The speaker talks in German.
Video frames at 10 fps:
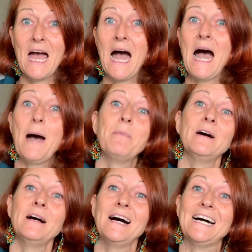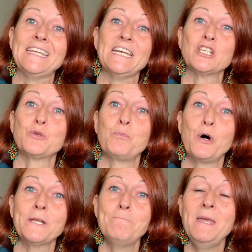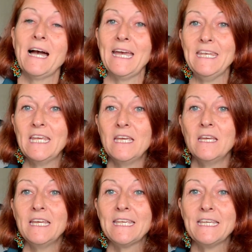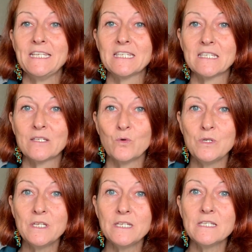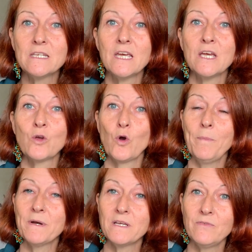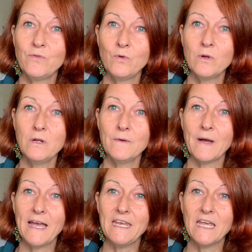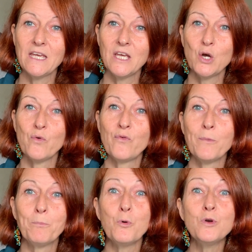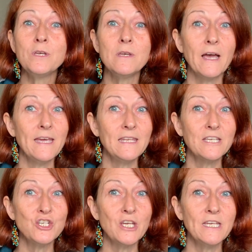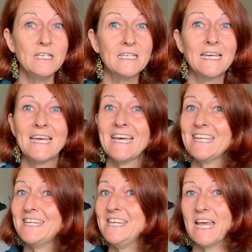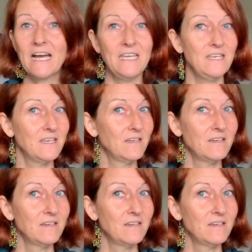Aber hat der Sport mir ein gesundes Körpergefühl, eine Verbundenheit geschenkt? Nein.